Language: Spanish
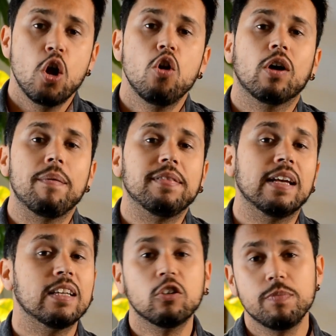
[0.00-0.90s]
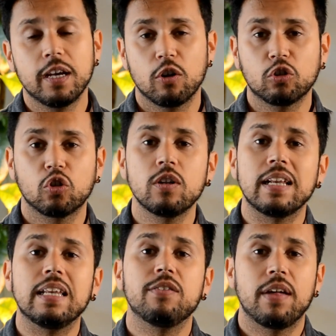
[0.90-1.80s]
Lo que vendéis en los micros son
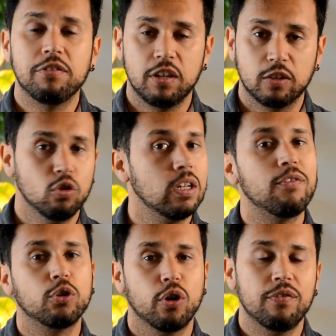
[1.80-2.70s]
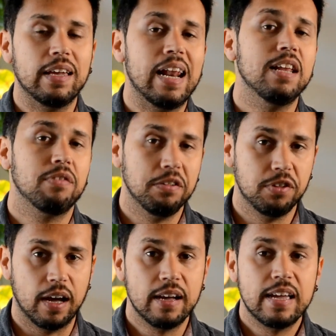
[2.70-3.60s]
licencias, no es la fotografía, es la
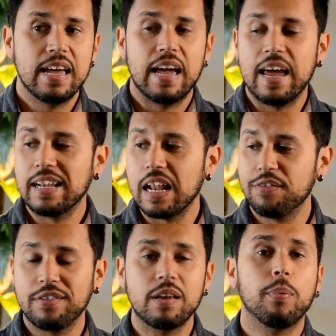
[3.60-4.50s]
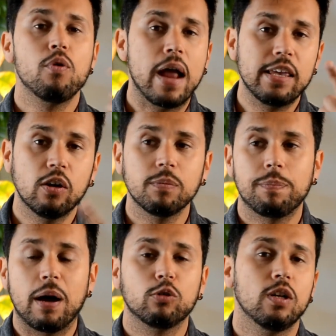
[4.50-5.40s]
licencia. Es la licencia por un año
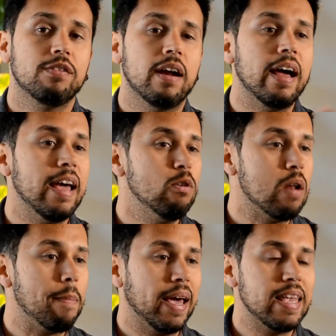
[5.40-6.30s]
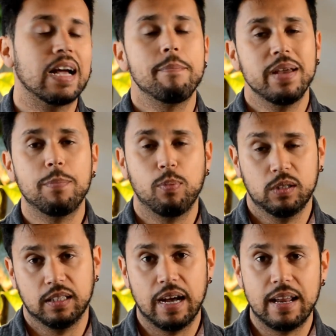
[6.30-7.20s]
para utilizarla en una pequeña campaña
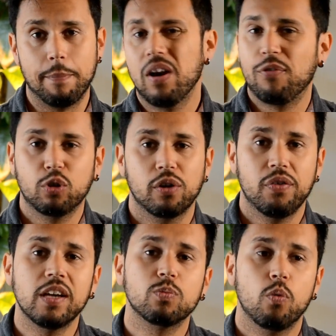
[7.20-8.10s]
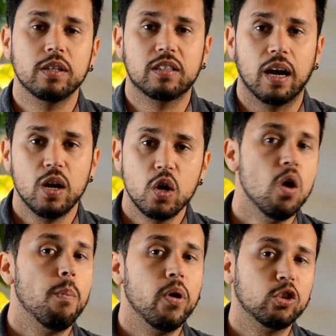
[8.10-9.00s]
publicitaria, pero la fotografía es vuestra.
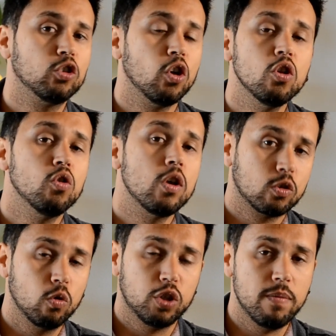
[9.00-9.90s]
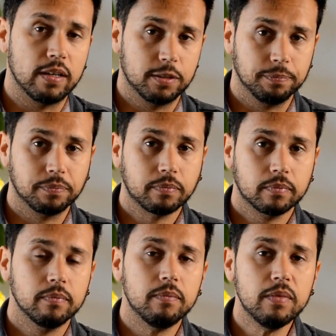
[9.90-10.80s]
Por eso son no exclusivas.
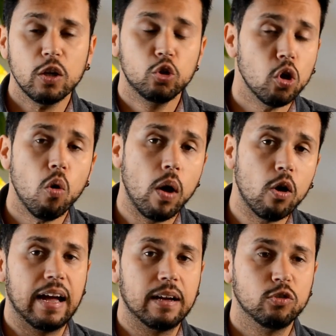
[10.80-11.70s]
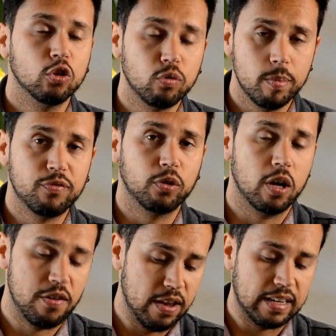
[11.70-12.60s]
Yo lo hago. Yo subo mis
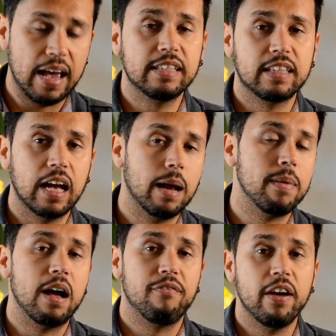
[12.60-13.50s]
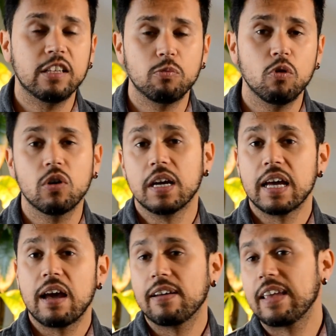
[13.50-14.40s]
fotografías a Instagram, a Facebook
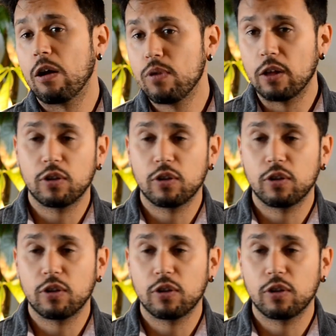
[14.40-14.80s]
y a alguna